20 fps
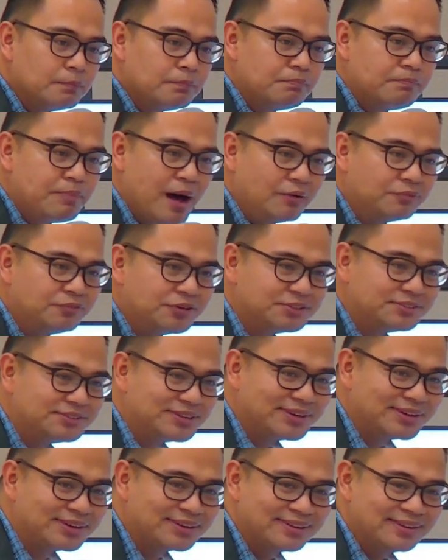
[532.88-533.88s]

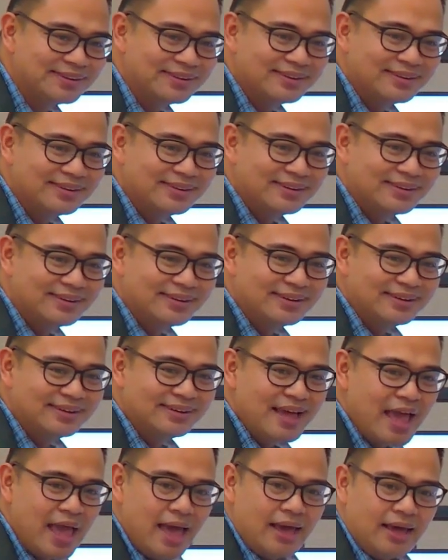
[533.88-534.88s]
poverty.
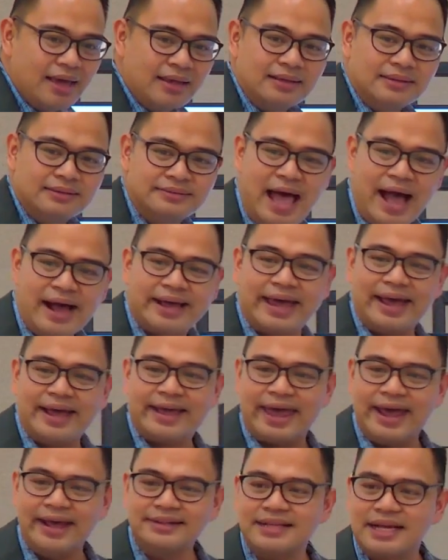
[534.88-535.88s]

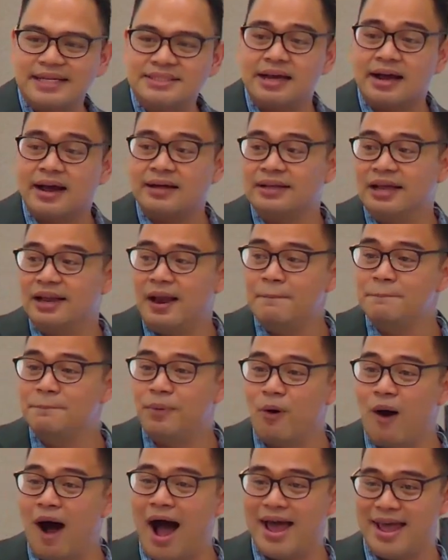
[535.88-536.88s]
Nakikita sa kanilang
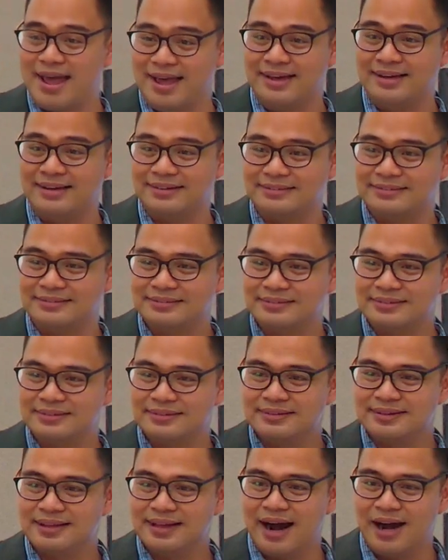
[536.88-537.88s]
buhay.
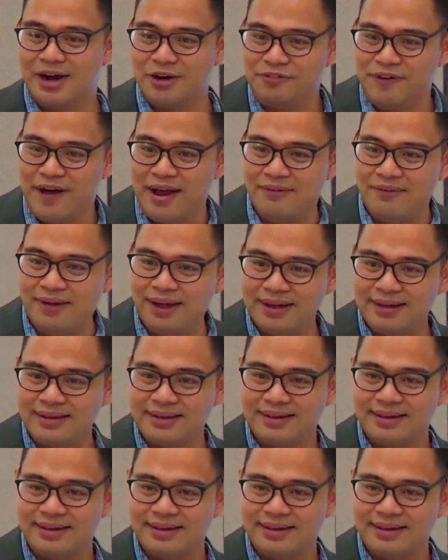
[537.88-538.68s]
Are you following?